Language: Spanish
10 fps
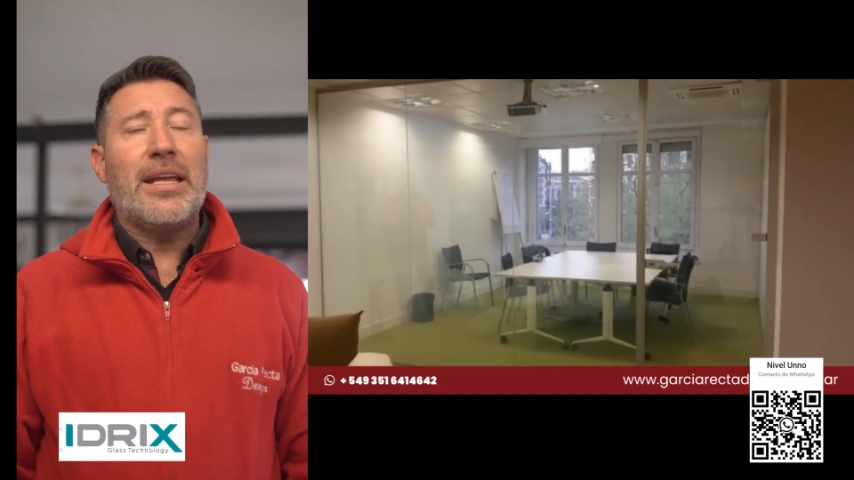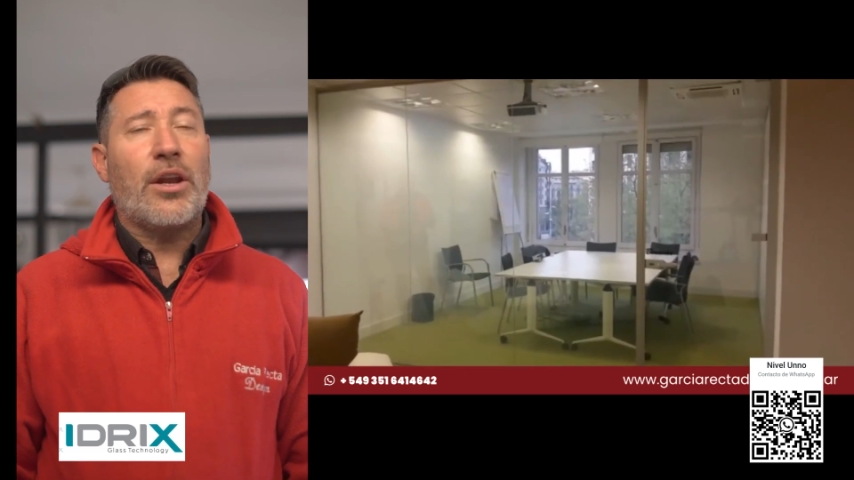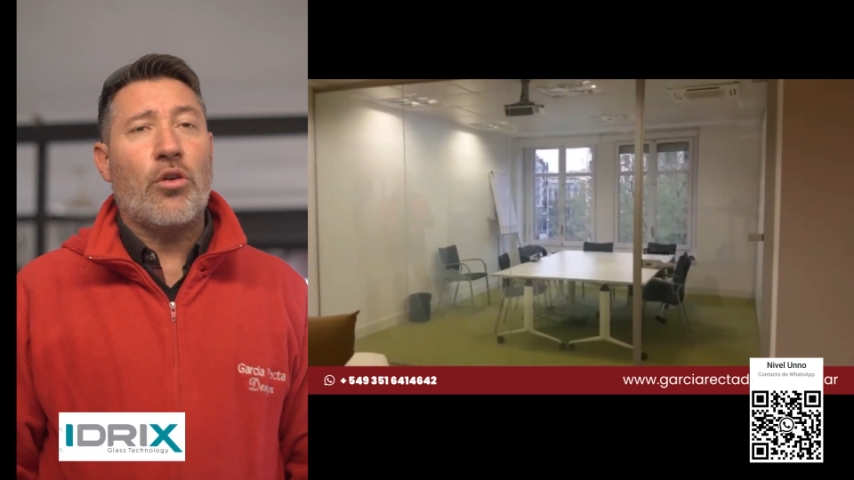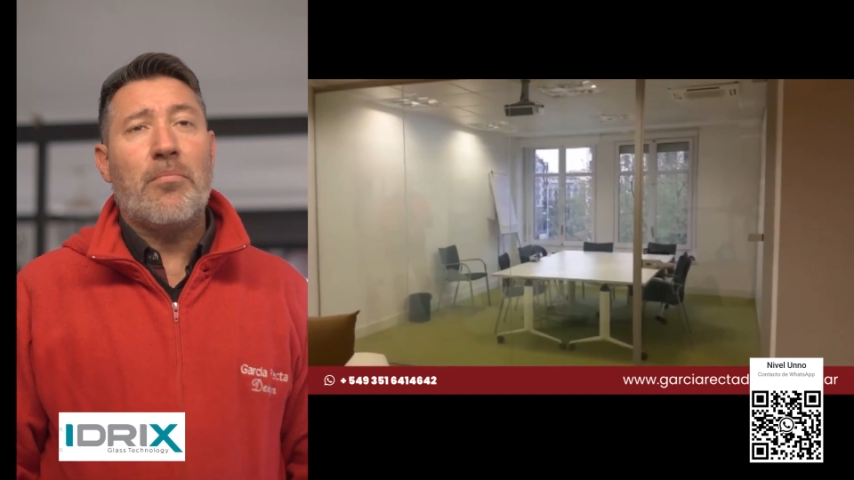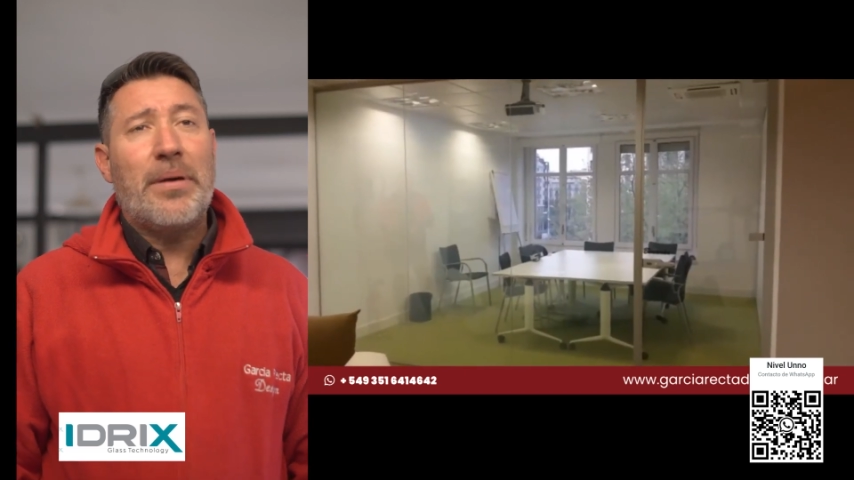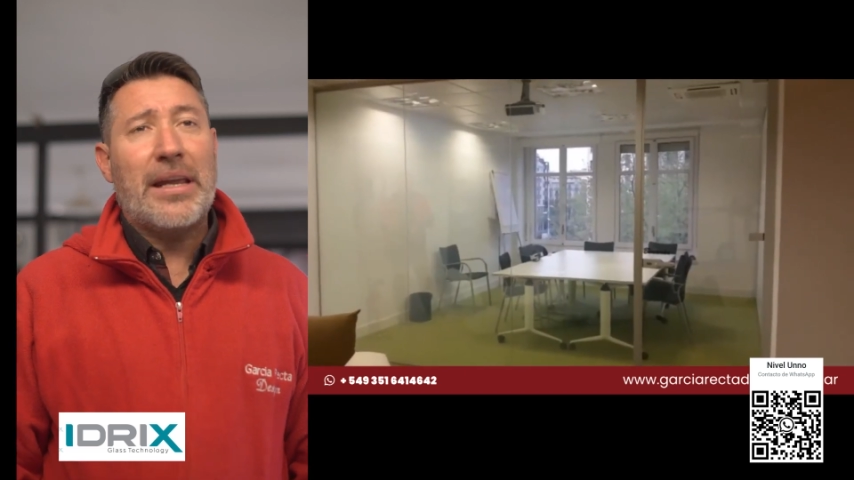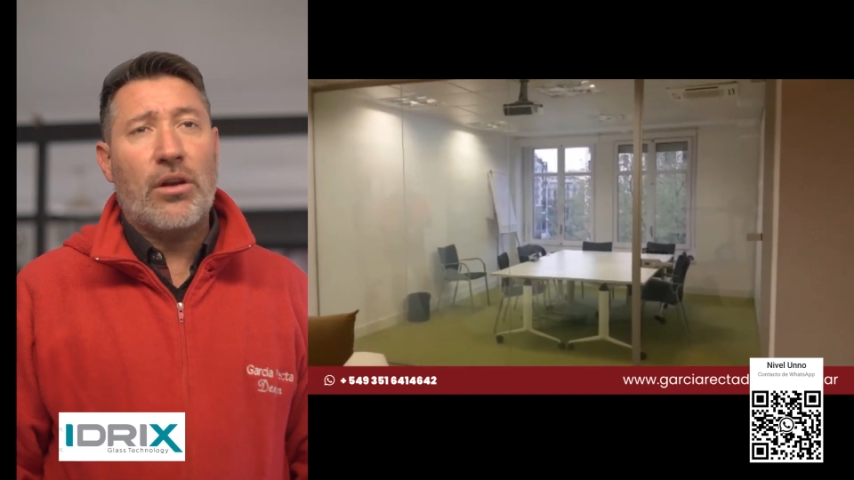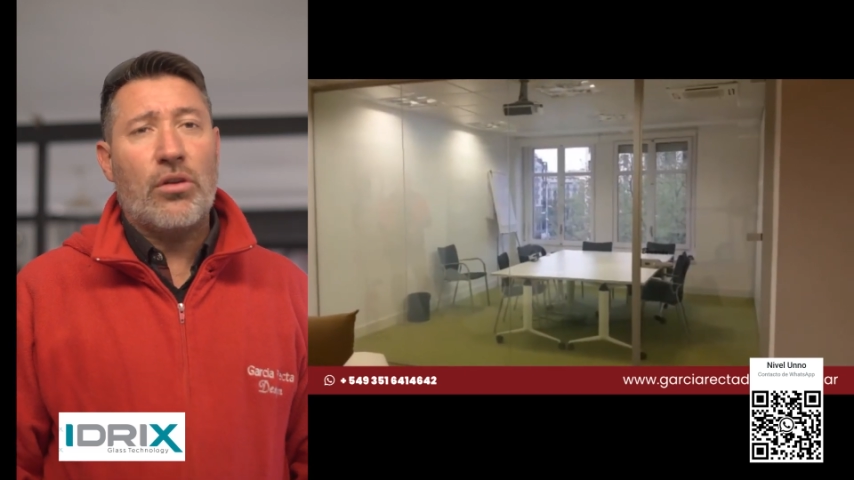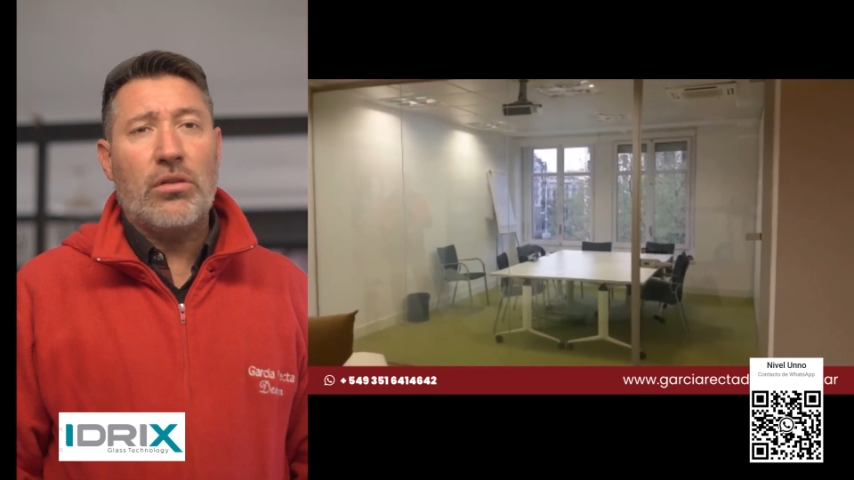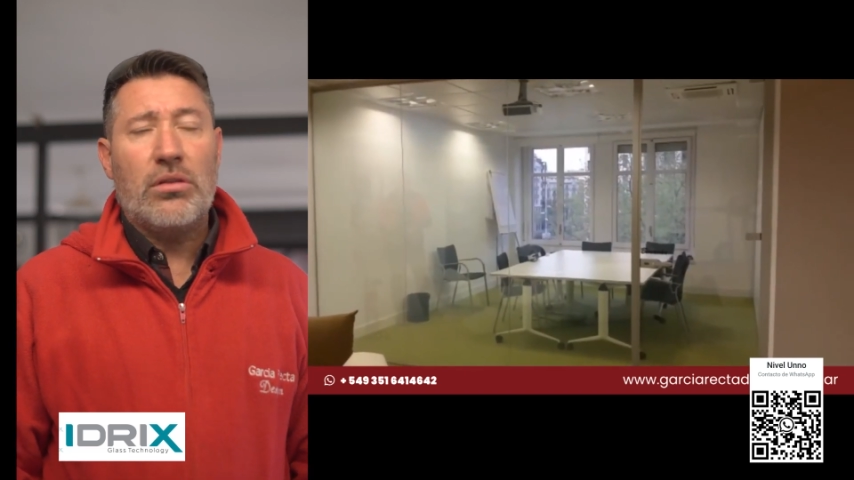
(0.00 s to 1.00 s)
de
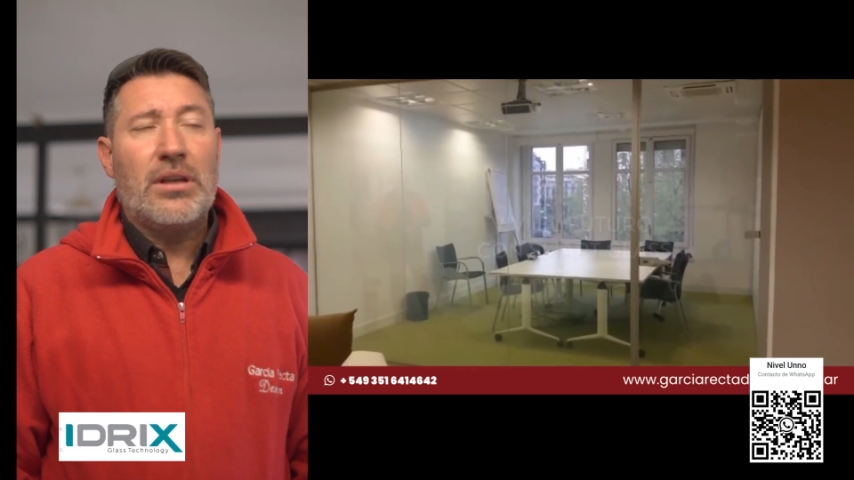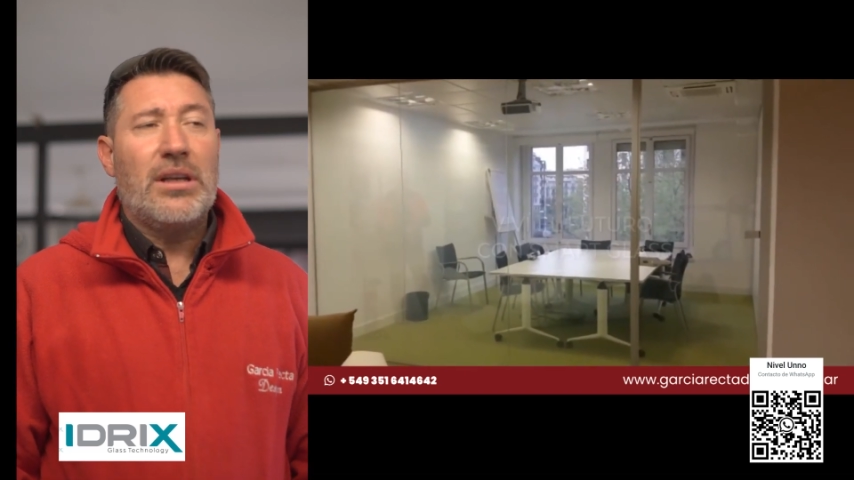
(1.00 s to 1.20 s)
romperlo,